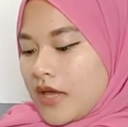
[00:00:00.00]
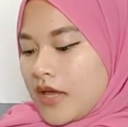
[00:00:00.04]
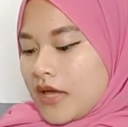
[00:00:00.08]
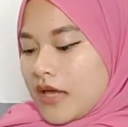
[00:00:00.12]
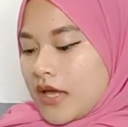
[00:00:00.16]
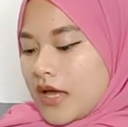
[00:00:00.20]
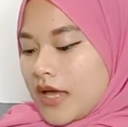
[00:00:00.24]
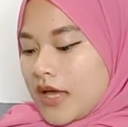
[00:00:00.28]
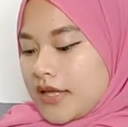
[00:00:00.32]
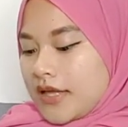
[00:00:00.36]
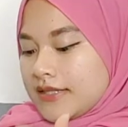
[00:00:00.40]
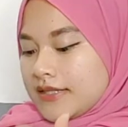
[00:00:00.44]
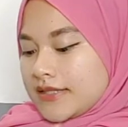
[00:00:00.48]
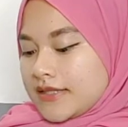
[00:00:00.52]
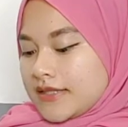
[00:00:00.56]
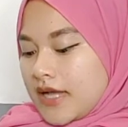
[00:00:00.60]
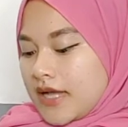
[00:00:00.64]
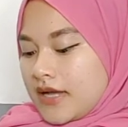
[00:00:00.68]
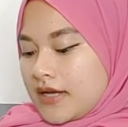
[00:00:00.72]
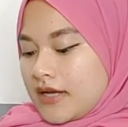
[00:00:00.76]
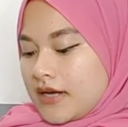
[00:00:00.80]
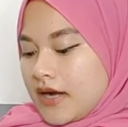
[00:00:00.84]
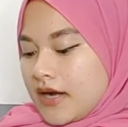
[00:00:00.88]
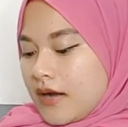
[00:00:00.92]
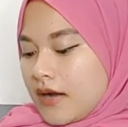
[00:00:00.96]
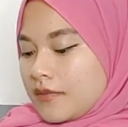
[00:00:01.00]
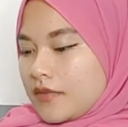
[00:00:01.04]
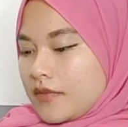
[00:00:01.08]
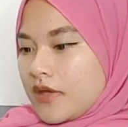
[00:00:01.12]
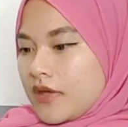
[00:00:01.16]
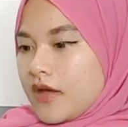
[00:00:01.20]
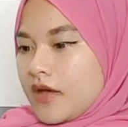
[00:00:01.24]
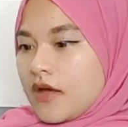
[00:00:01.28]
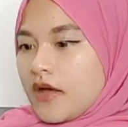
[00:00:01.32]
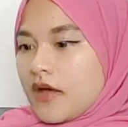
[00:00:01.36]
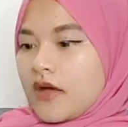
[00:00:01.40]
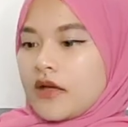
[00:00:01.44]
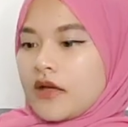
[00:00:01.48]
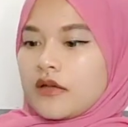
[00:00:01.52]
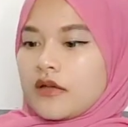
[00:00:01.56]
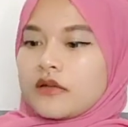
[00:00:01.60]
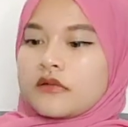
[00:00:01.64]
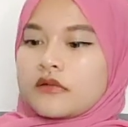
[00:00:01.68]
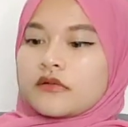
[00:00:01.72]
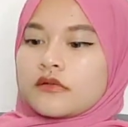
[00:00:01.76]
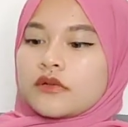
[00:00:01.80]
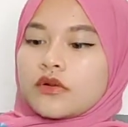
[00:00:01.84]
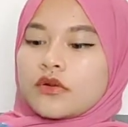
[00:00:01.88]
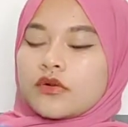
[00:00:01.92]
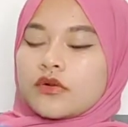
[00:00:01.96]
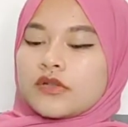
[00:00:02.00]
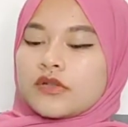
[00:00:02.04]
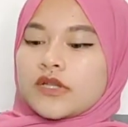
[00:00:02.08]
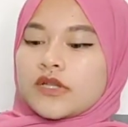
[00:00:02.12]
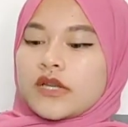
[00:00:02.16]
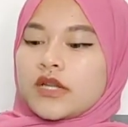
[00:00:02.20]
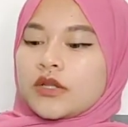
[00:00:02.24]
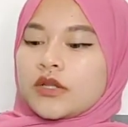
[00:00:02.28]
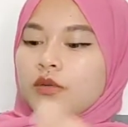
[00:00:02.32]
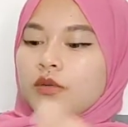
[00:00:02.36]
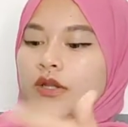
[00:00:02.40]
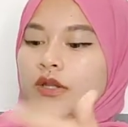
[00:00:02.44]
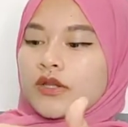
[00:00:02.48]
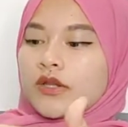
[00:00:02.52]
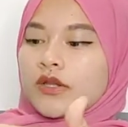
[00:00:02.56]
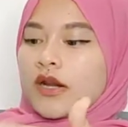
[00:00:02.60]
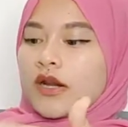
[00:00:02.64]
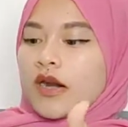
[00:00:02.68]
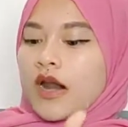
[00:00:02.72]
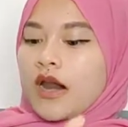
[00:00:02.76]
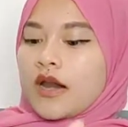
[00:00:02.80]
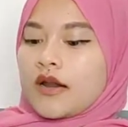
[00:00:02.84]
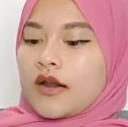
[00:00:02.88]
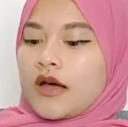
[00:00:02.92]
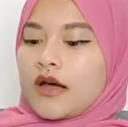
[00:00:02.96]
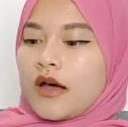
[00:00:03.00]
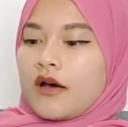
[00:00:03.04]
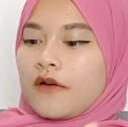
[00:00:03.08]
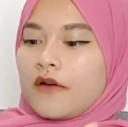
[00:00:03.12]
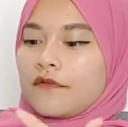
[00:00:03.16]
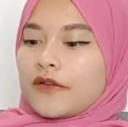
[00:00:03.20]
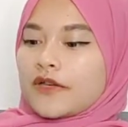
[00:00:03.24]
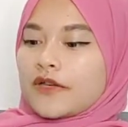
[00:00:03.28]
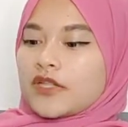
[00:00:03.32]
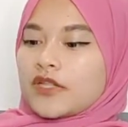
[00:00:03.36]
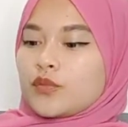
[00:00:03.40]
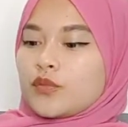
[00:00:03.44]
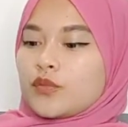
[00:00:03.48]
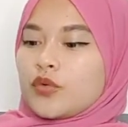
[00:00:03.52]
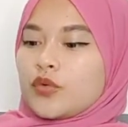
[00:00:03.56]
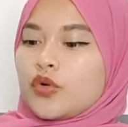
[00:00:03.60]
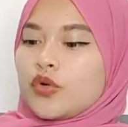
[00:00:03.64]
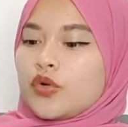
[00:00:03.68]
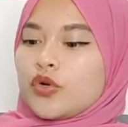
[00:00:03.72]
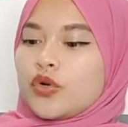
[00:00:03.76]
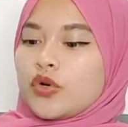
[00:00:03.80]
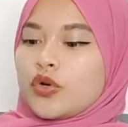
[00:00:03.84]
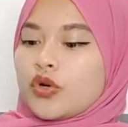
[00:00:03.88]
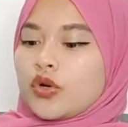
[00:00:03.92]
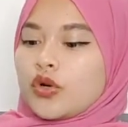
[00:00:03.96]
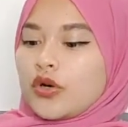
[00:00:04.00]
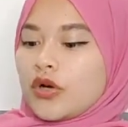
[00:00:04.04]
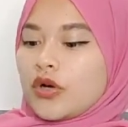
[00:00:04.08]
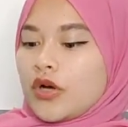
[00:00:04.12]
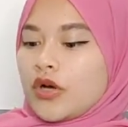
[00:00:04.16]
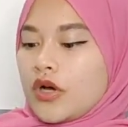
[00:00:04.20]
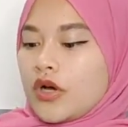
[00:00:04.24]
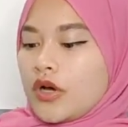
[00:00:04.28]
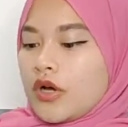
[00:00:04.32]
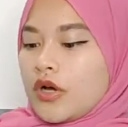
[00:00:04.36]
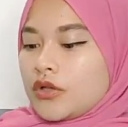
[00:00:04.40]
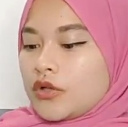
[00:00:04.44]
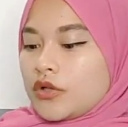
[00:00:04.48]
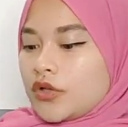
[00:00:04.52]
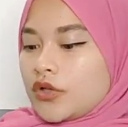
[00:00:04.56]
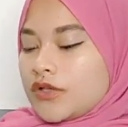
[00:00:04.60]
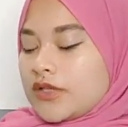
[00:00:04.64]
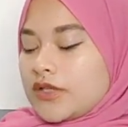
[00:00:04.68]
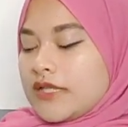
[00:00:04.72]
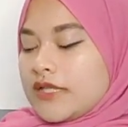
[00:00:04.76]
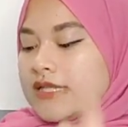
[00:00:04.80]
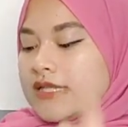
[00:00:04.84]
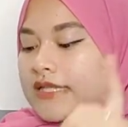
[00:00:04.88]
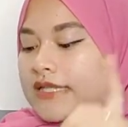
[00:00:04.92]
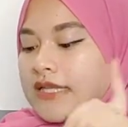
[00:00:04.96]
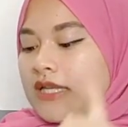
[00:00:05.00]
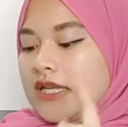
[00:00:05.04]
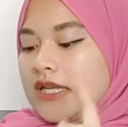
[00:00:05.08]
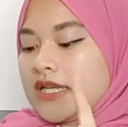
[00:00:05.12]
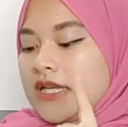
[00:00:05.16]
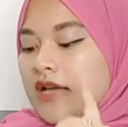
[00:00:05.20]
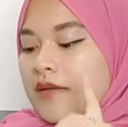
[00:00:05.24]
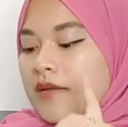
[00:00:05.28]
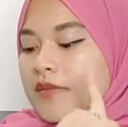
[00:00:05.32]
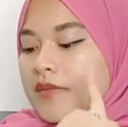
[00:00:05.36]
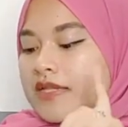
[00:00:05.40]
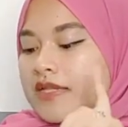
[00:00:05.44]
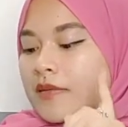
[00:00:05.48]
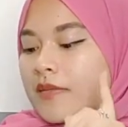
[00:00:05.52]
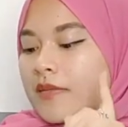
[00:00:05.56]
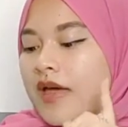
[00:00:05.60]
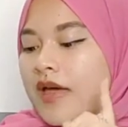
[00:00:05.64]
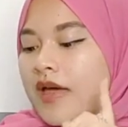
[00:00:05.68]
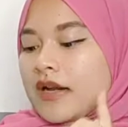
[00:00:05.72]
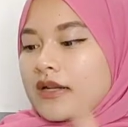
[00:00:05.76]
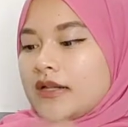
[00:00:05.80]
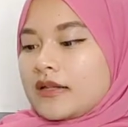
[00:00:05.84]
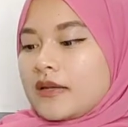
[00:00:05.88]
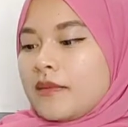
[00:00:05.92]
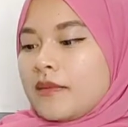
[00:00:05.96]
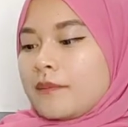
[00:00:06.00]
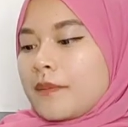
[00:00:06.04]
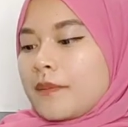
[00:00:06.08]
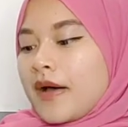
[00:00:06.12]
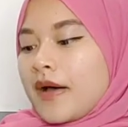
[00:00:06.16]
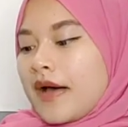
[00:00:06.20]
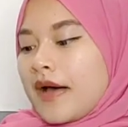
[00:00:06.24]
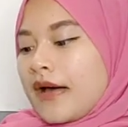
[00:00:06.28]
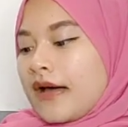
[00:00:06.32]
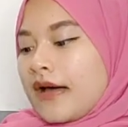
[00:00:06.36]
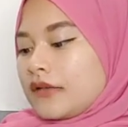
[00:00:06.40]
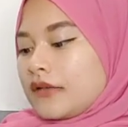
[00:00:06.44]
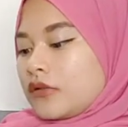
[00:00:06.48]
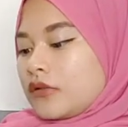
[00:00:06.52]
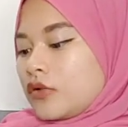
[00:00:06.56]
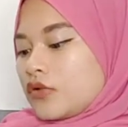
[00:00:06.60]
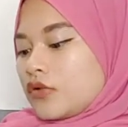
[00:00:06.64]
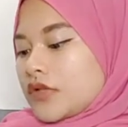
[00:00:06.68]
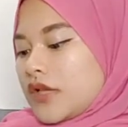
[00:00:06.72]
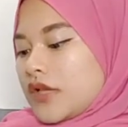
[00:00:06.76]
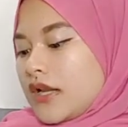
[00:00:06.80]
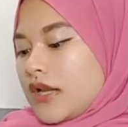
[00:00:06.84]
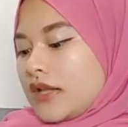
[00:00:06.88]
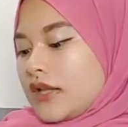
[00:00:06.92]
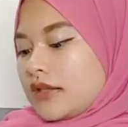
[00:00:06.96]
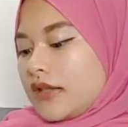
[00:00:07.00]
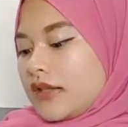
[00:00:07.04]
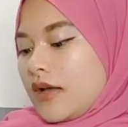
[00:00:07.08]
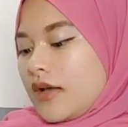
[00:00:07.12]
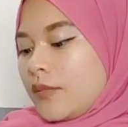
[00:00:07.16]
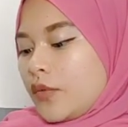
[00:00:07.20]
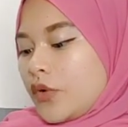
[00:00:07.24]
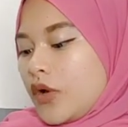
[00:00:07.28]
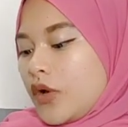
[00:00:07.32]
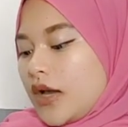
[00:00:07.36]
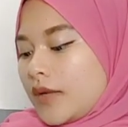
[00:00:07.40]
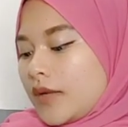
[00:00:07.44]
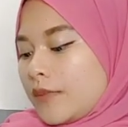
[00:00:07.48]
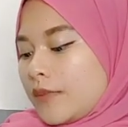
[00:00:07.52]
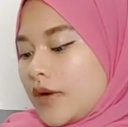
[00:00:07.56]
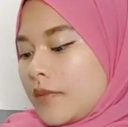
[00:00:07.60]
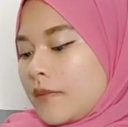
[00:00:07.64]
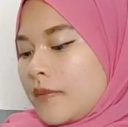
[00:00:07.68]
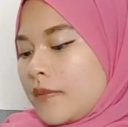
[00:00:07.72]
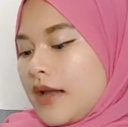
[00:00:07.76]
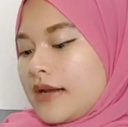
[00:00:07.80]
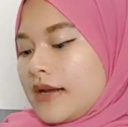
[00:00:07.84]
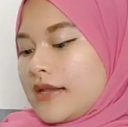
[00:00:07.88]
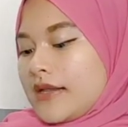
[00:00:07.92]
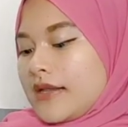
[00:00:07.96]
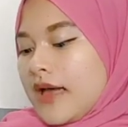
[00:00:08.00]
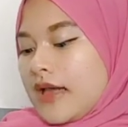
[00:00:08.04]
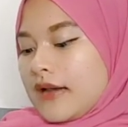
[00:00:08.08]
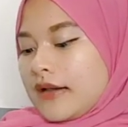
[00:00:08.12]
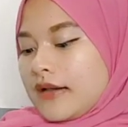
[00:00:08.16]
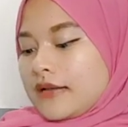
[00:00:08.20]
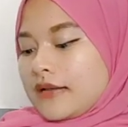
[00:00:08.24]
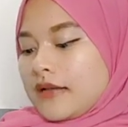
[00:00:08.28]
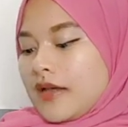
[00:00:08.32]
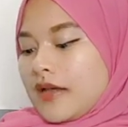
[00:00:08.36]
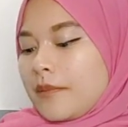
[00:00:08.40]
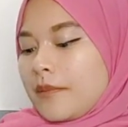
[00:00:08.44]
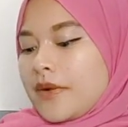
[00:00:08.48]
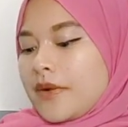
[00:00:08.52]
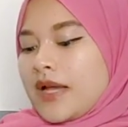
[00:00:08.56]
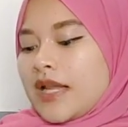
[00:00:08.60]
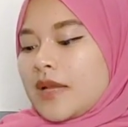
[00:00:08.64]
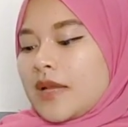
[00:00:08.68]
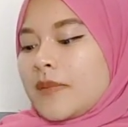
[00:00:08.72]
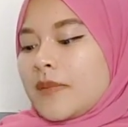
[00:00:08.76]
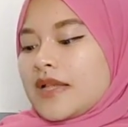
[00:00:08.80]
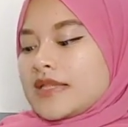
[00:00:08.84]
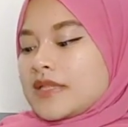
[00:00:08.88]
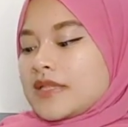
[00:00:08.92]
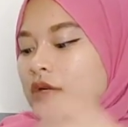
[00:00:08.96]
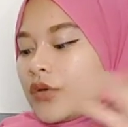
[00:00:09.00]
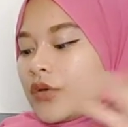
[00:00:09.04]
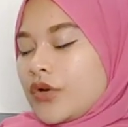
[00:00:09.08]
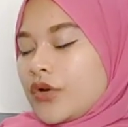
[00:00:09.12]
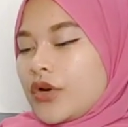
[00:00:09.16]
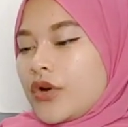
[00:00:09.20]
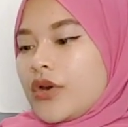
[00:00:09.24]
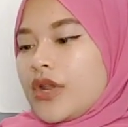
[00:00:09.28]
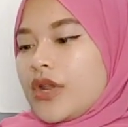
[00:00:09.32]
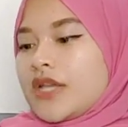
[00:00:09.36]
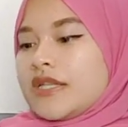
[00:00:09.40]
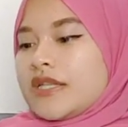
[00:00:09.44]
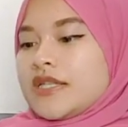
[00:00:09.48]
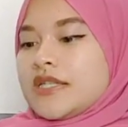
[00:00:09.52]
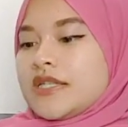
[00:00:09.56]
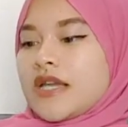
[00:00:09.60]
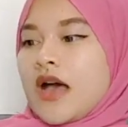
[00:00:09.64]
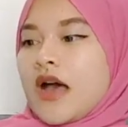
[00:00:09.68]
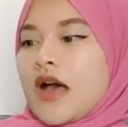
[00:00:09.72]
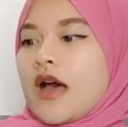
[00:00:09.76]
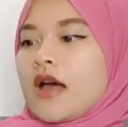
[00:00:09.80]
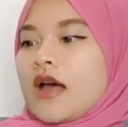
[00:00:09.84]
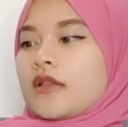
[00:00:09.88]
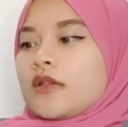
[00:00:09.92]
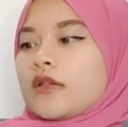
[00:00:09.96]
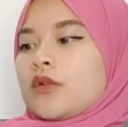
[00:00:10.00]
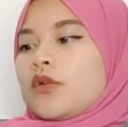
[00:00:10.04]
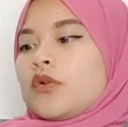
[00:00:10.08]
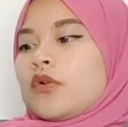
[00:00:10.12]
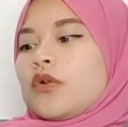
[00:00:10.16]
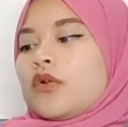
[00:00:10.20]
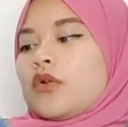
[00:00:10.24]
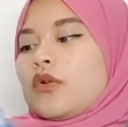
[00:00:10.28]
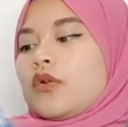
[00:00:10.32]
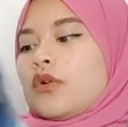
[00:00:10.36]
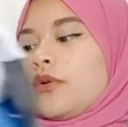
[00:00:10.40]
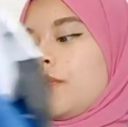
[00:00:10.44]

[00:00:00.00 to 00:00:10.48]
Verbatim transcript: Instagramnya terus ada Twitter ada Facebook Terus di sini dia bisa bayar di tempat, terus ada 30 hari pengembalian katanya, pengiriman seluruh Indonesia. Tuh